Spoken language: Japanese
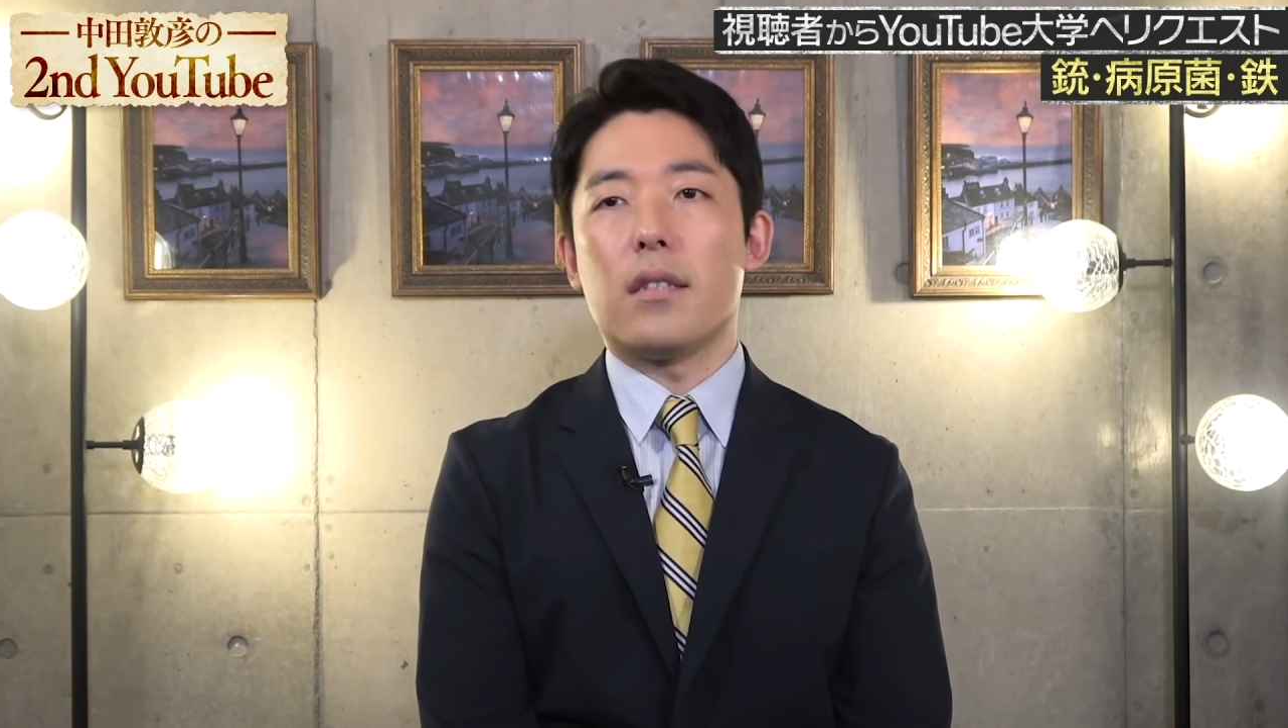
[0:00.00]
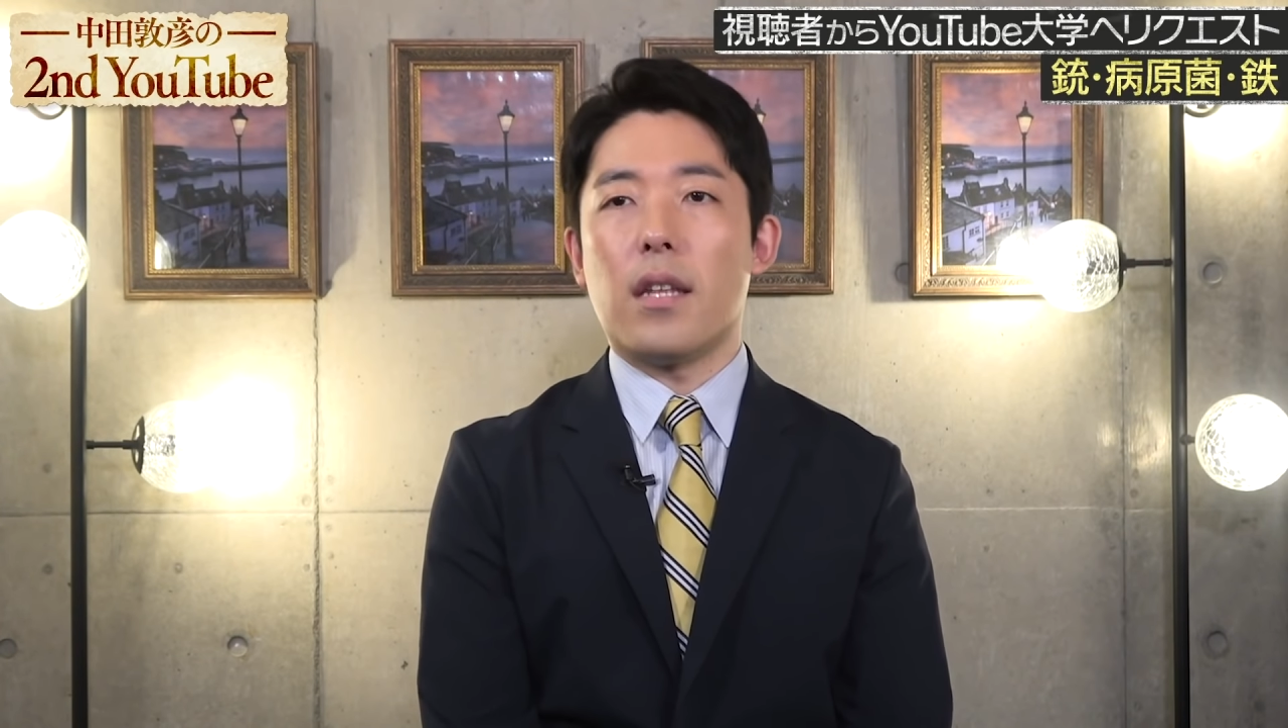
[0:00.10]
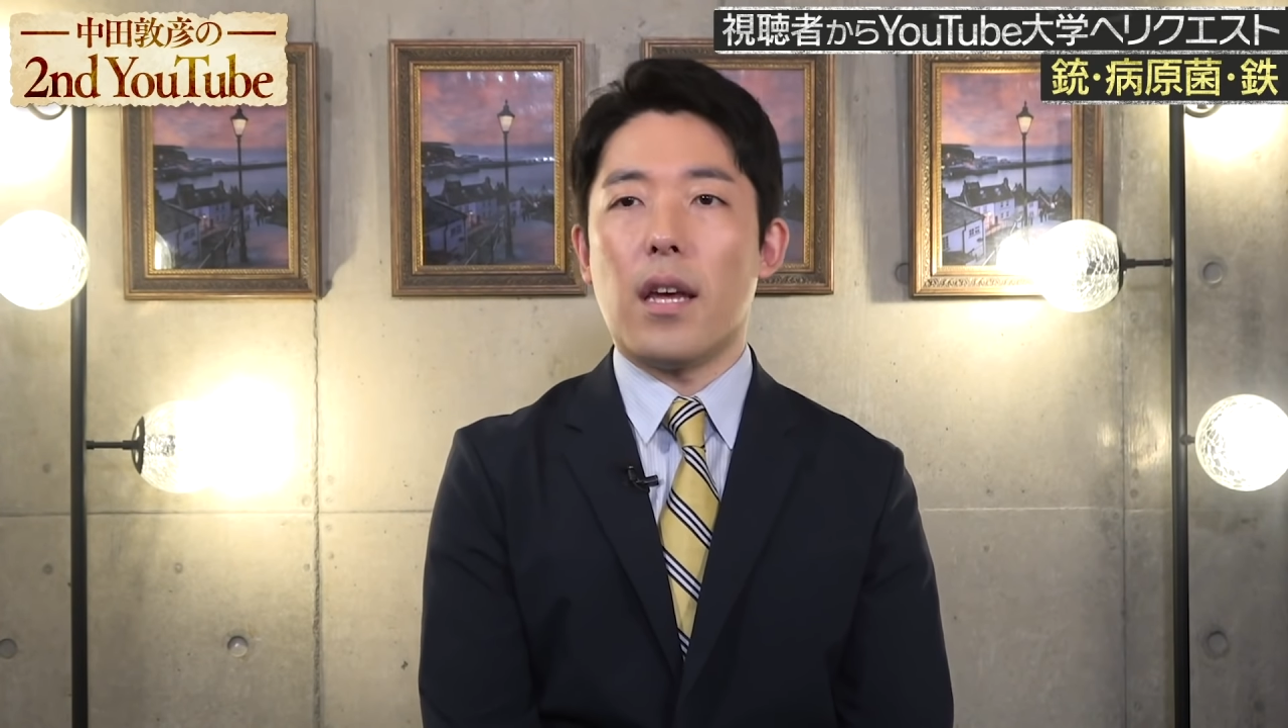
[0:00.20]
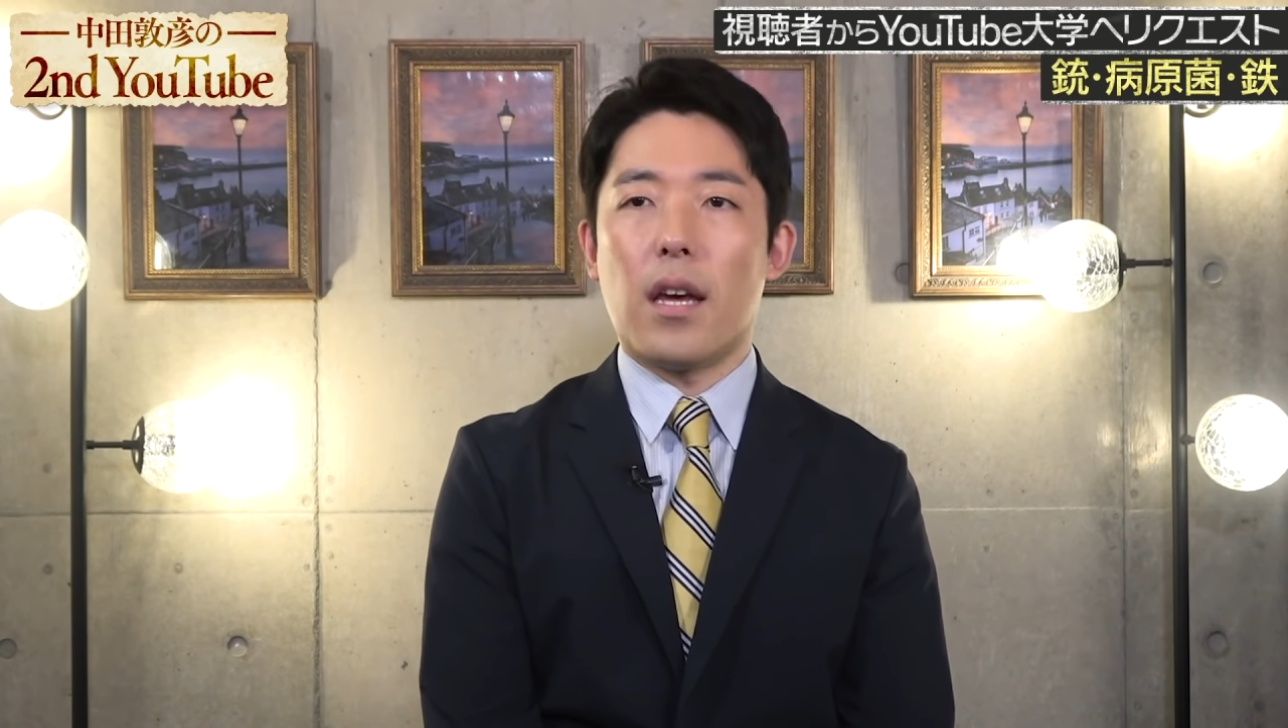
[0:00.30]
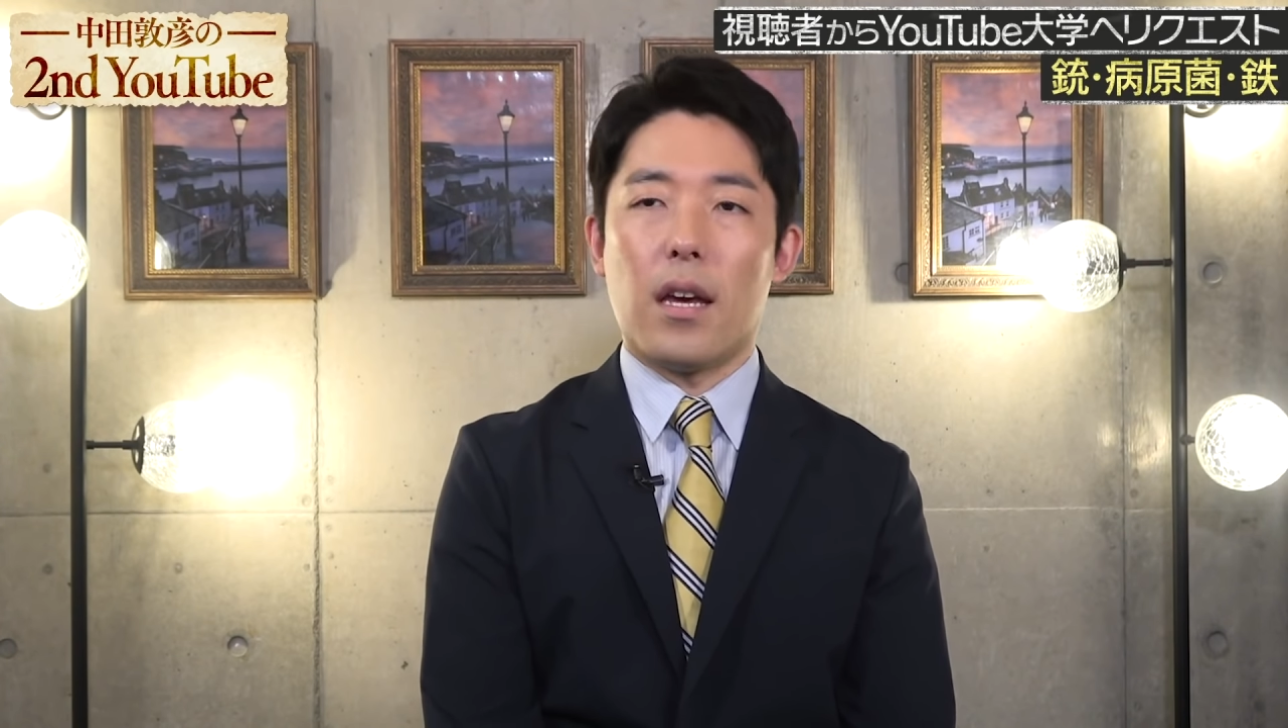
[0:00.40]
じ
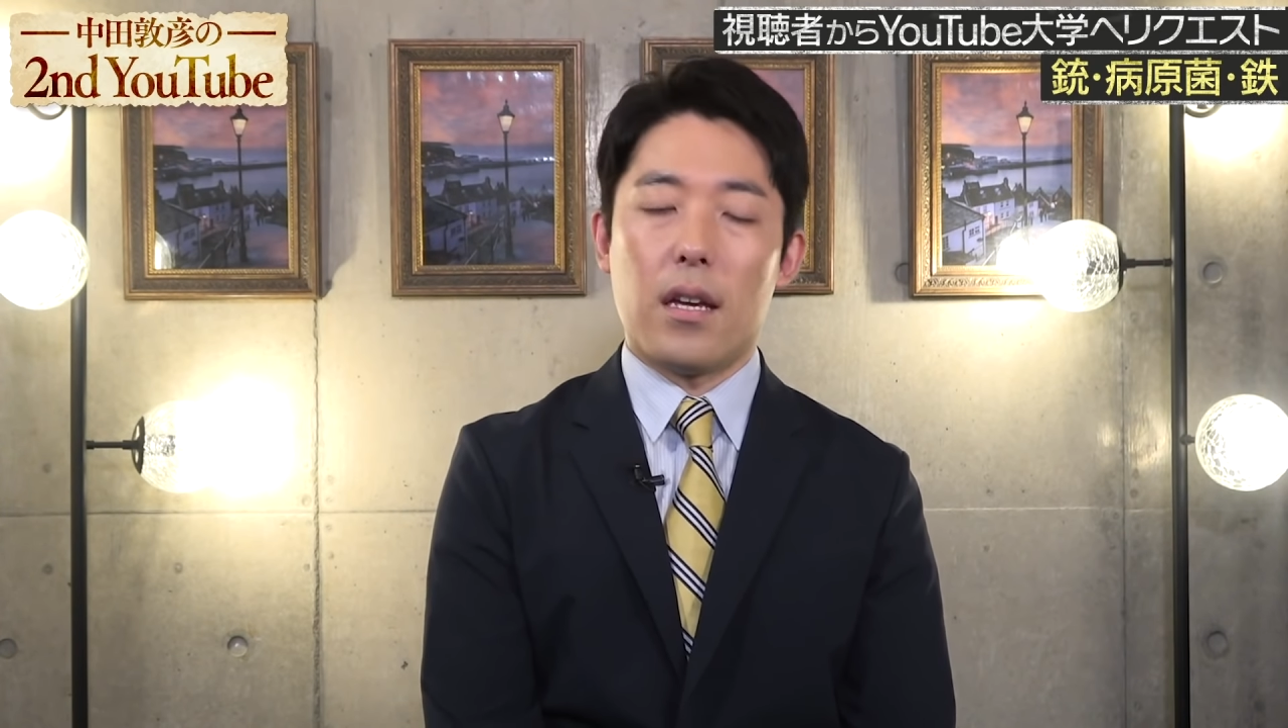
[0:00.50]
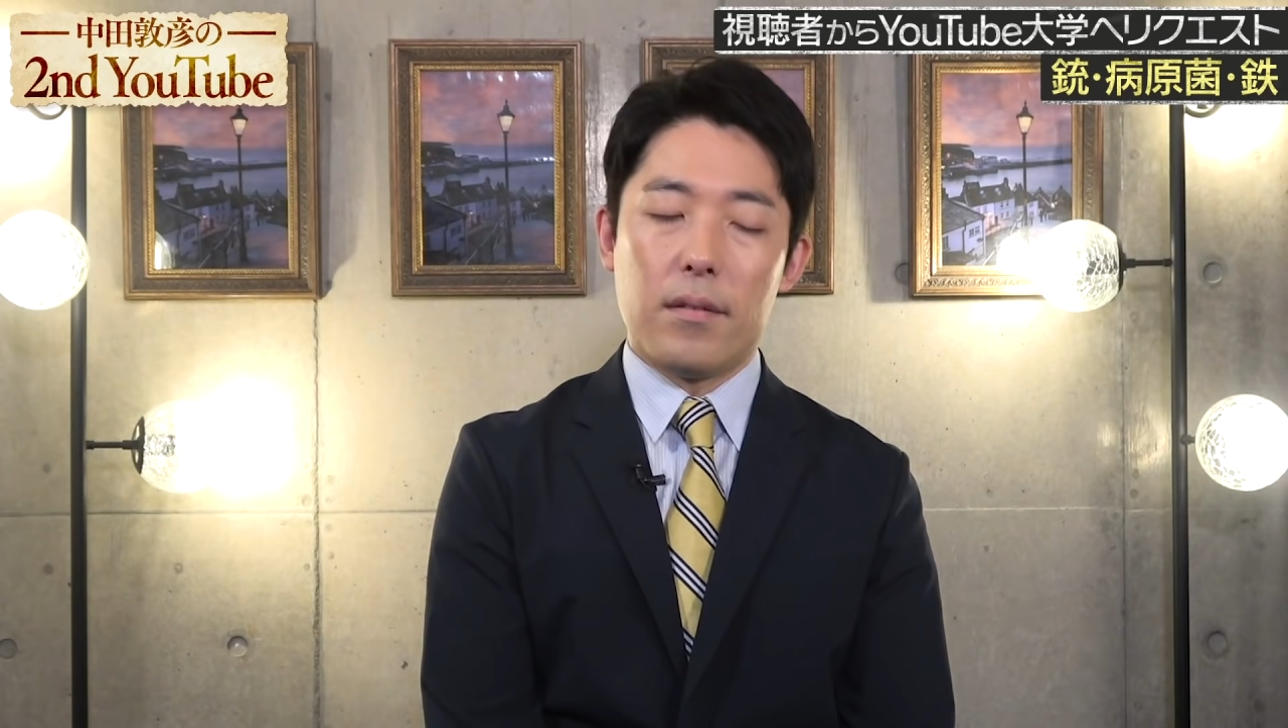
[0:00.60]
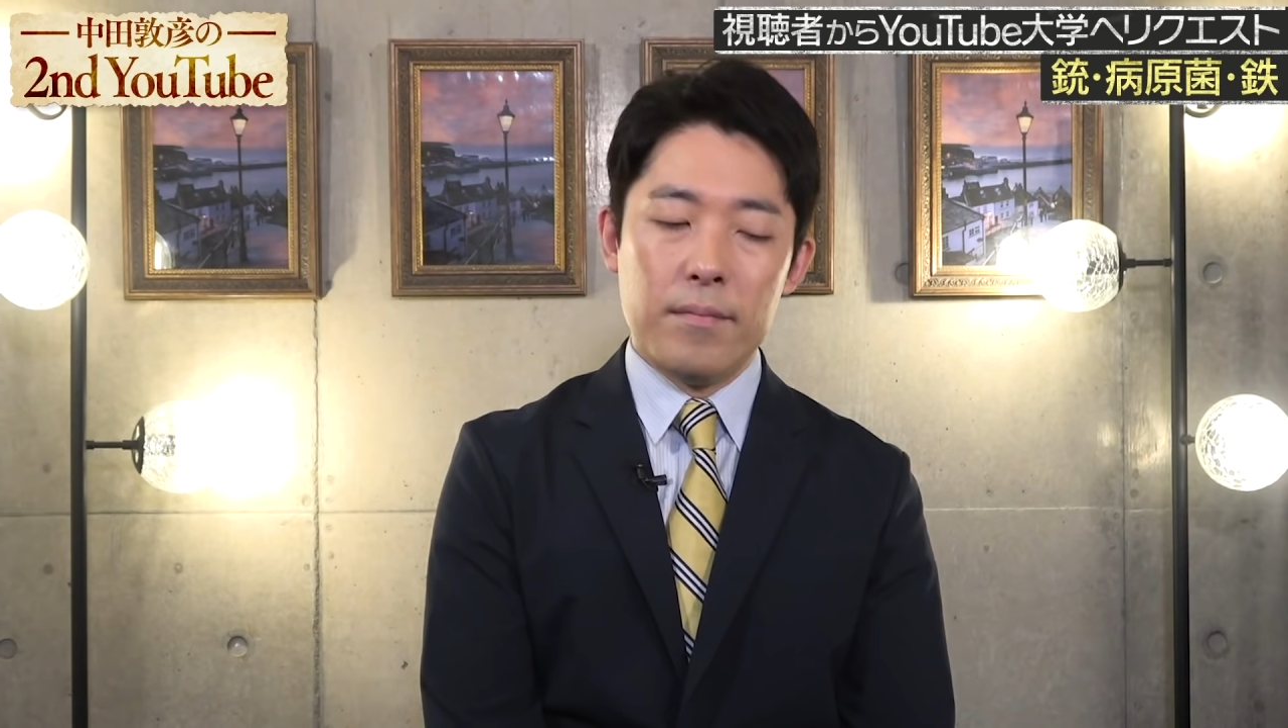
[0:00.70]
で